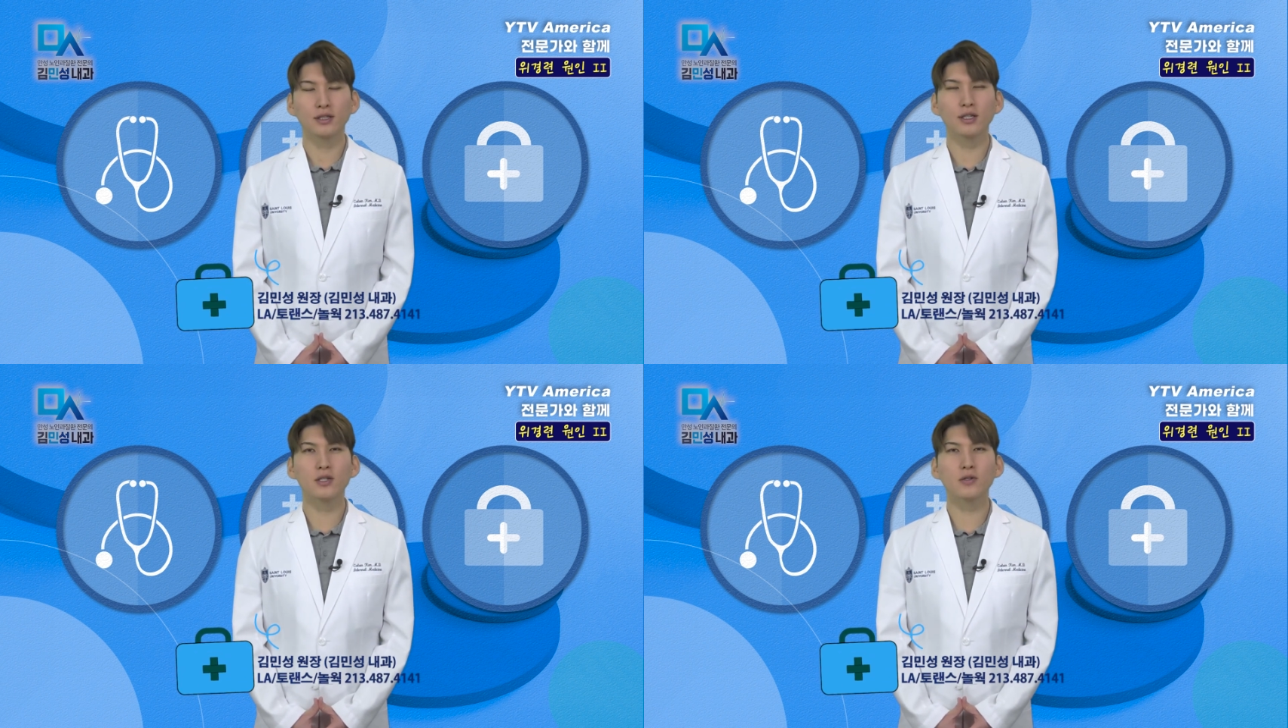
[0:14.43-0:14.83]

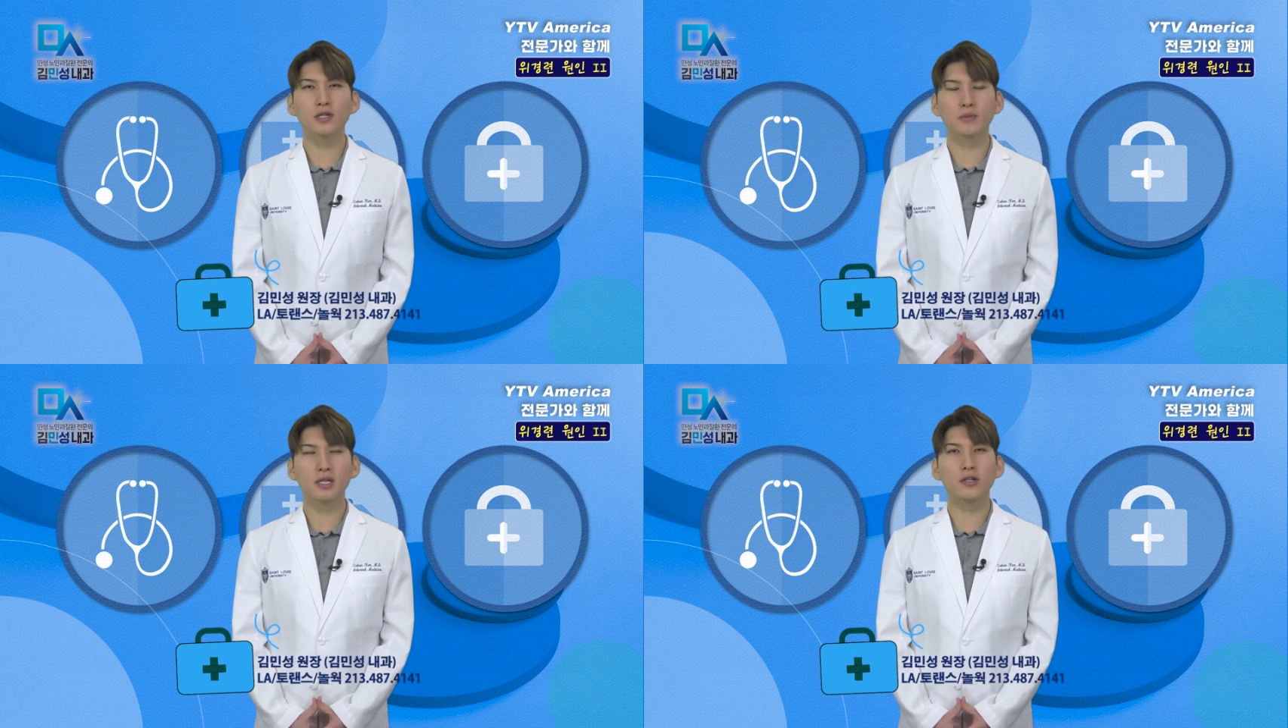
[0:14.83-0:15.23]

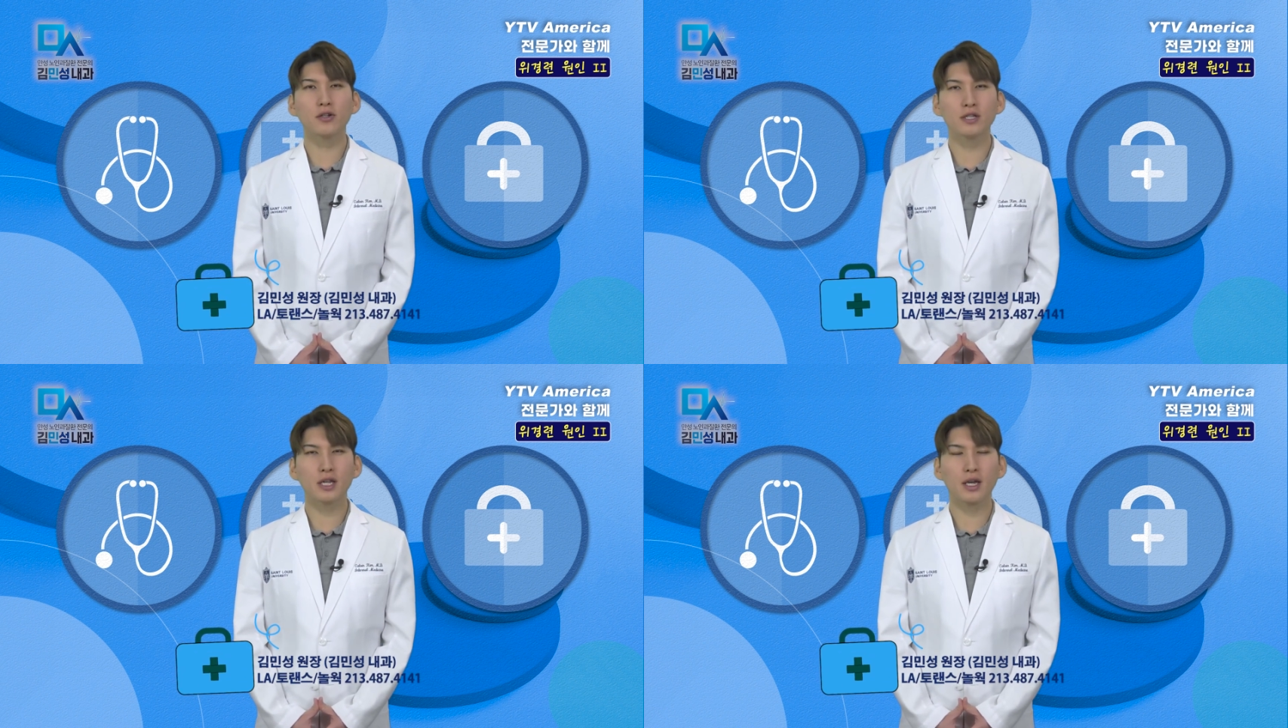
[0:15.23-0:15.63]

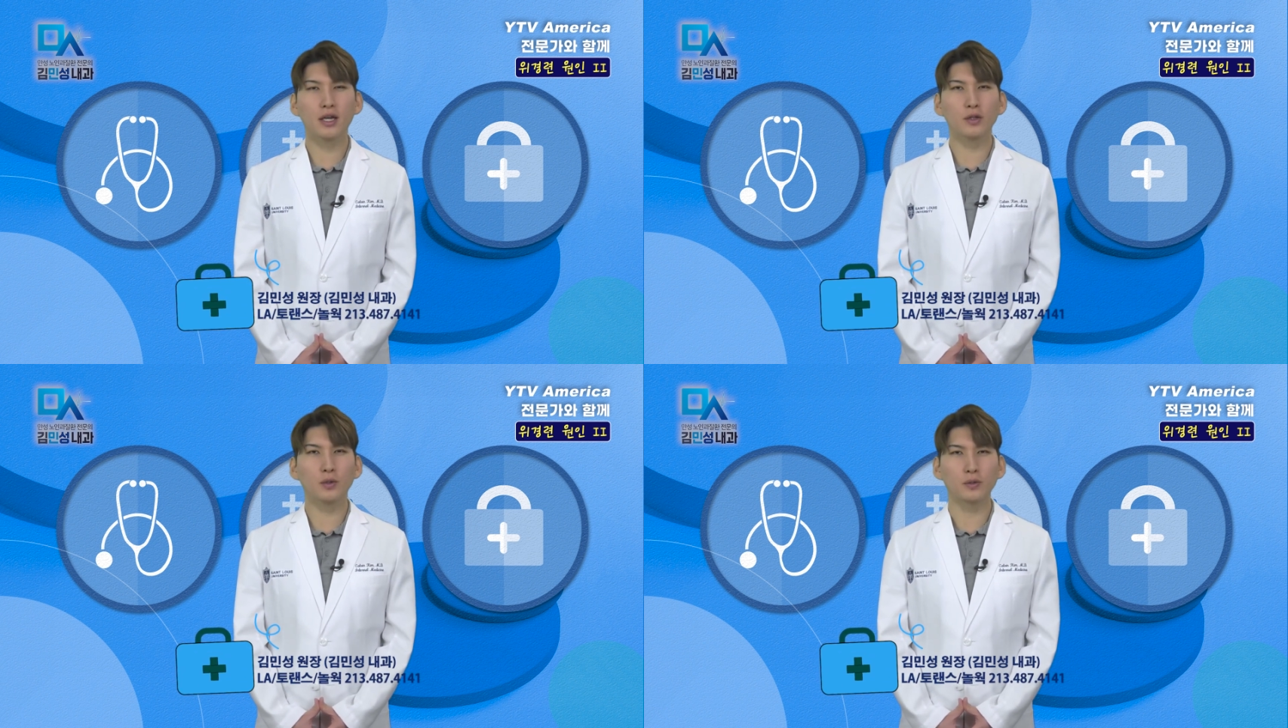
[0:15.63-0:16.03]
2024년
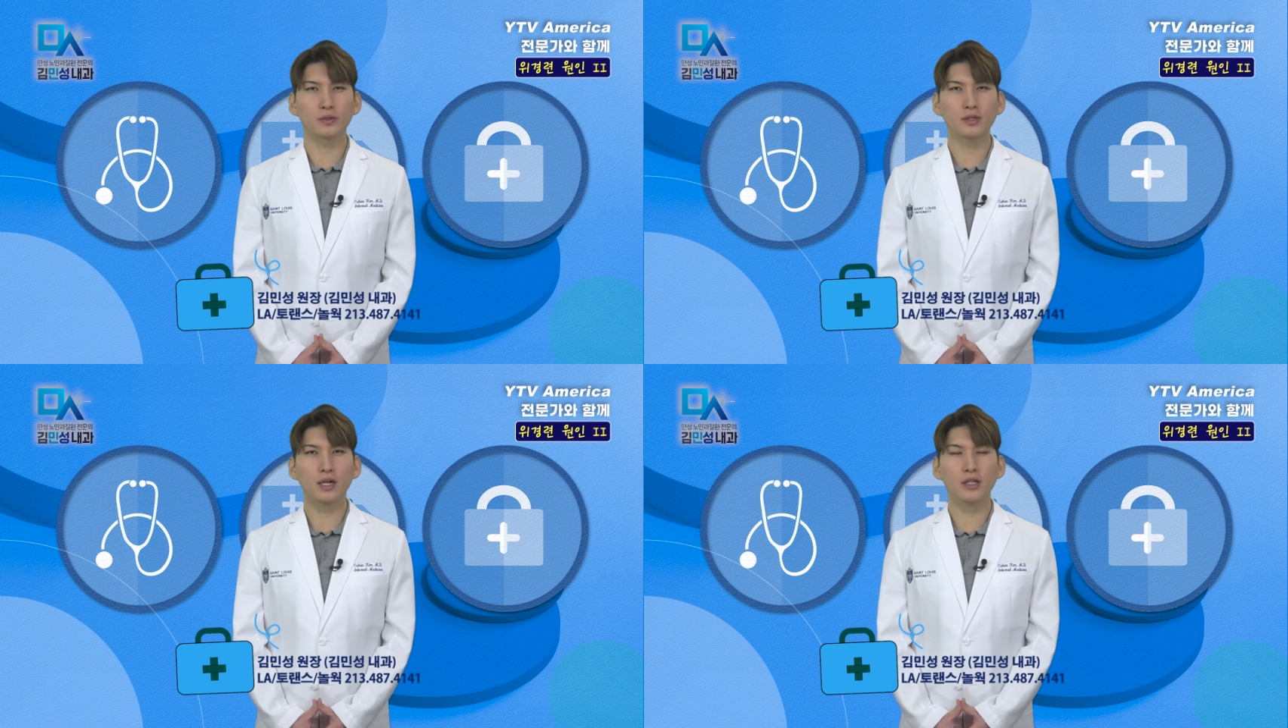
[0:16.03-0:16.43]
새해에도
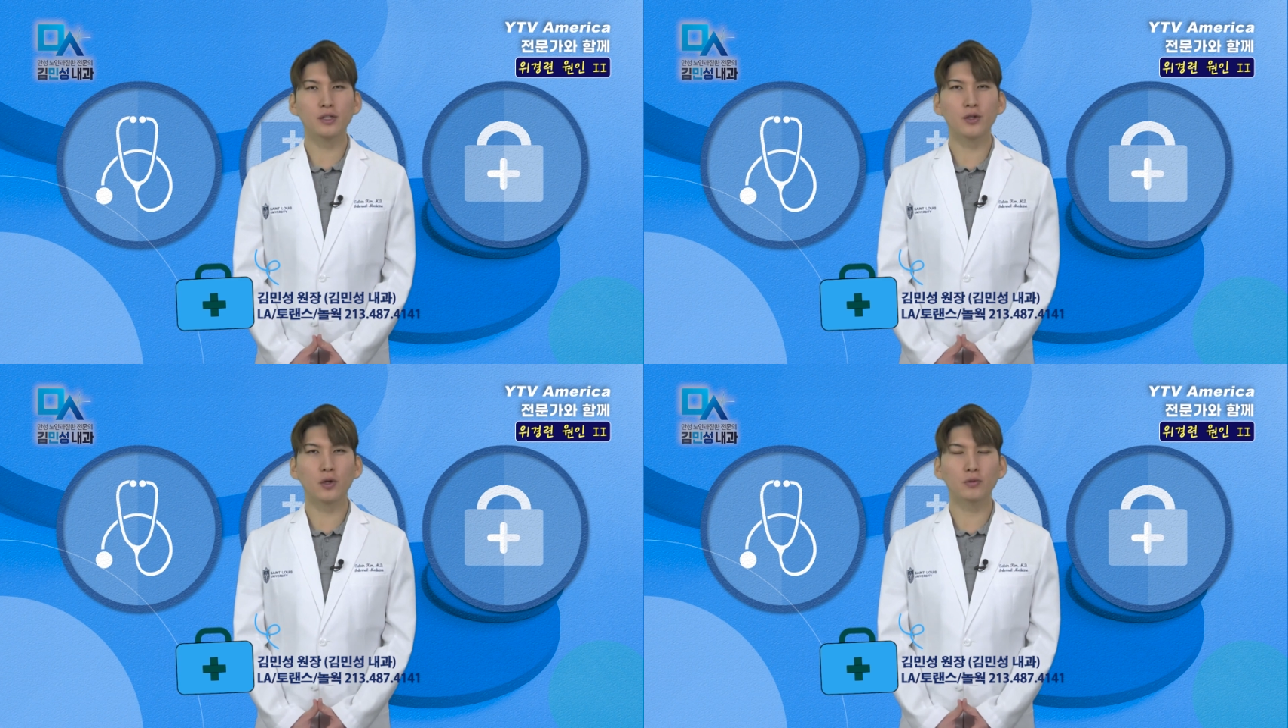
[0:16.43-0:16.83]

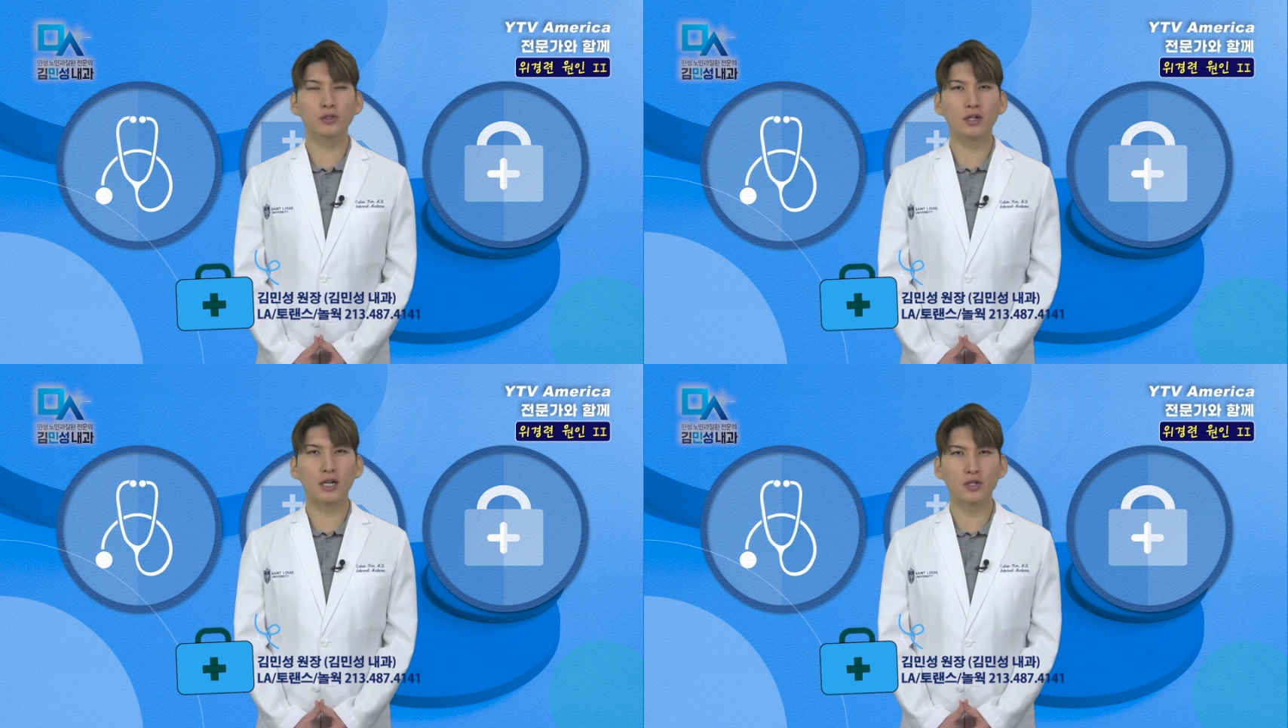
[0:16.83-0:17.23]
한인
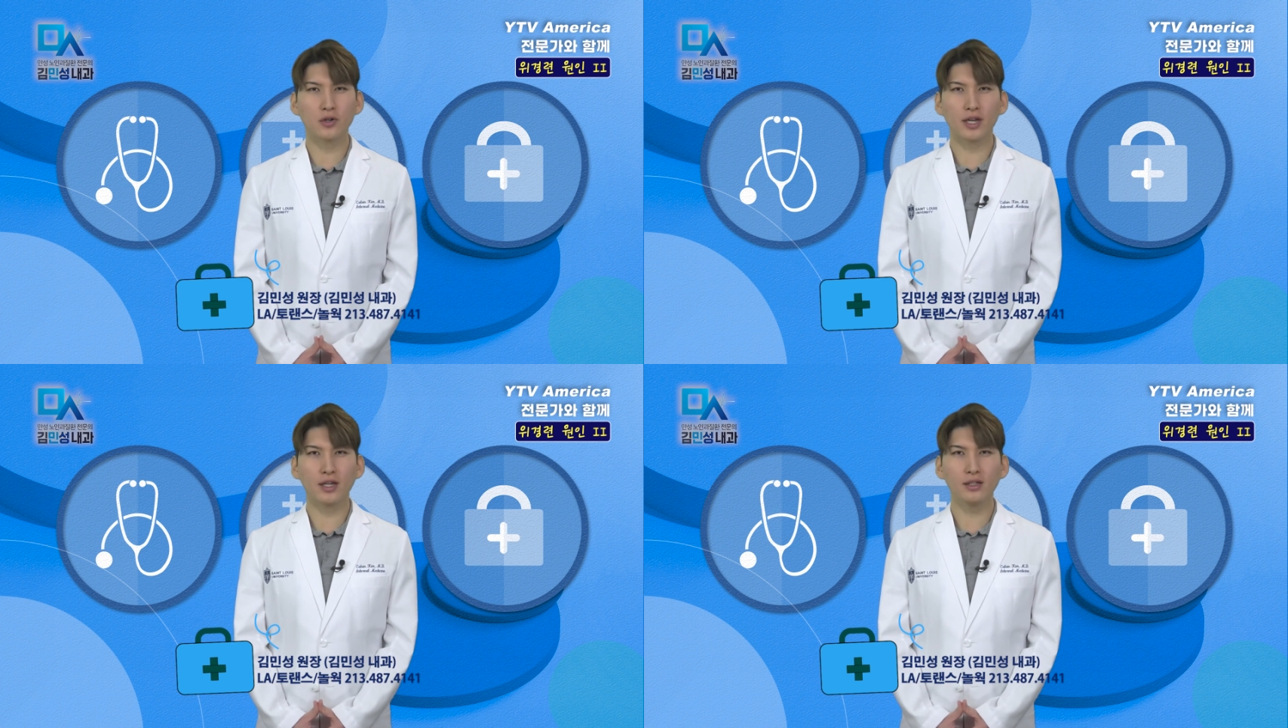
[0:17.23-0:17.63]
여러분들
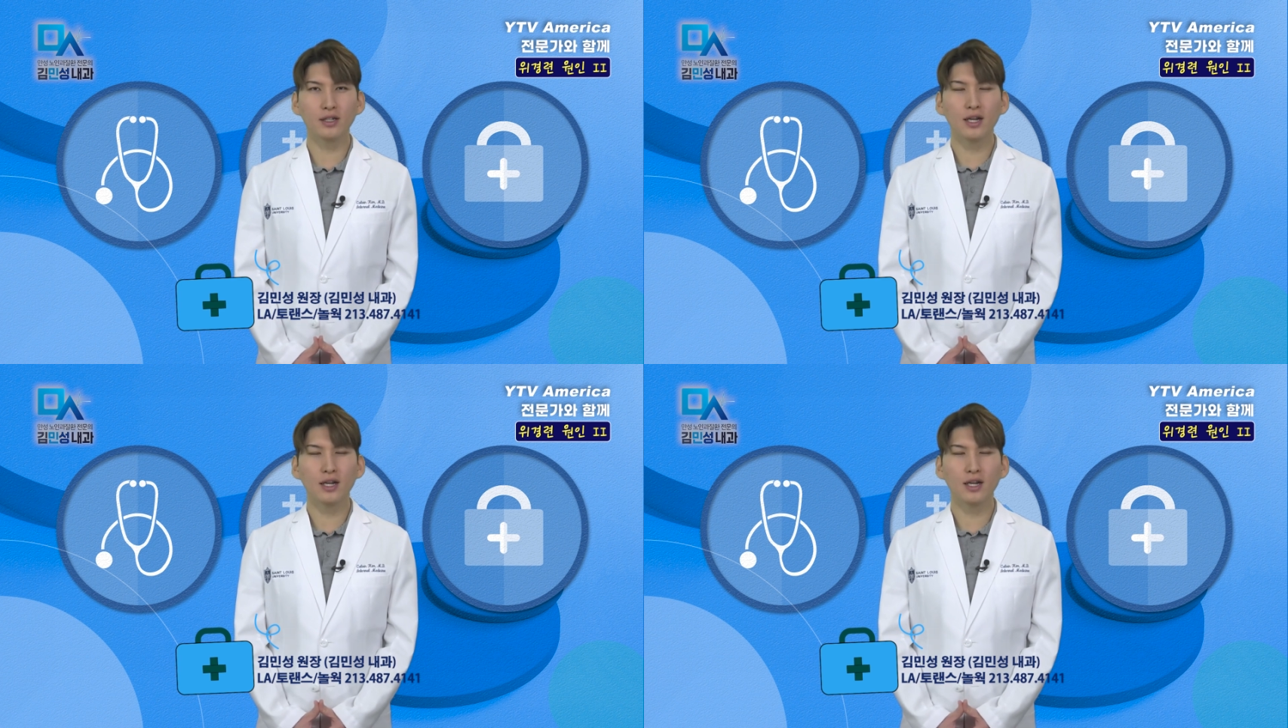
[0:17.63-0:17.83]
가정에